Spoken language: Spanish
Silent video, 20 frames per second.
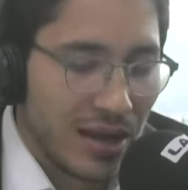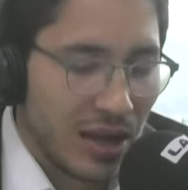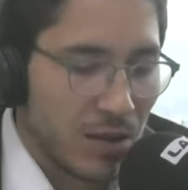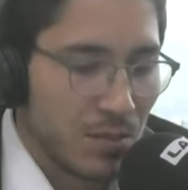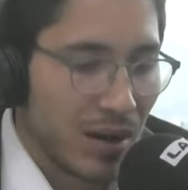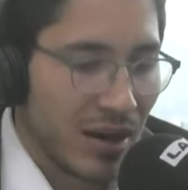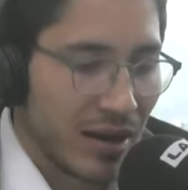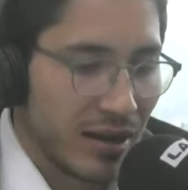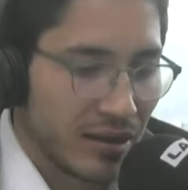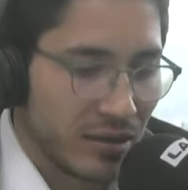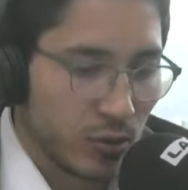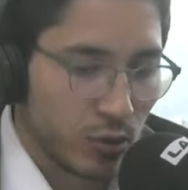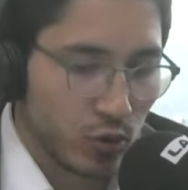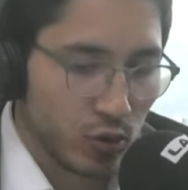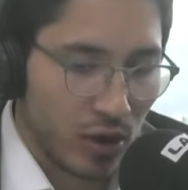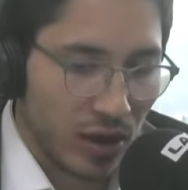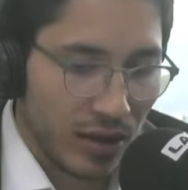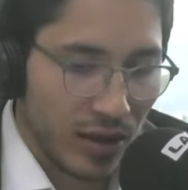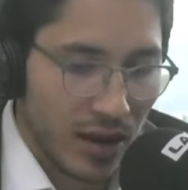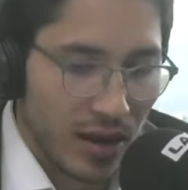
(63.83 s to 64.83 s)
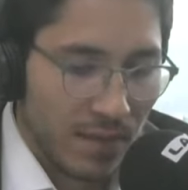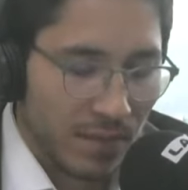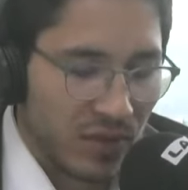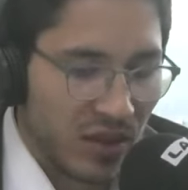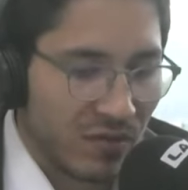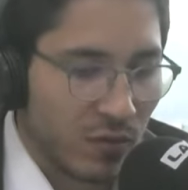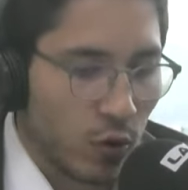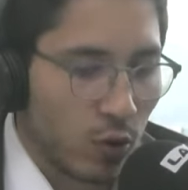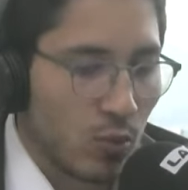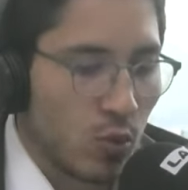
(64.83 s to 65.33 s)
imagínese usted,
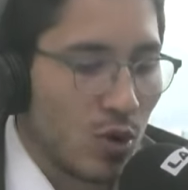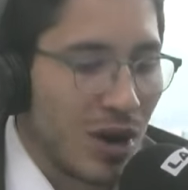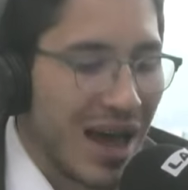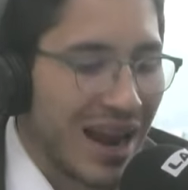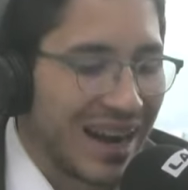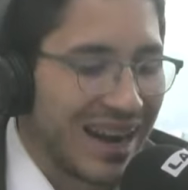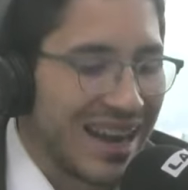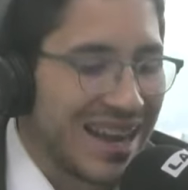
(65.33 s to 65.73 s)
de formularle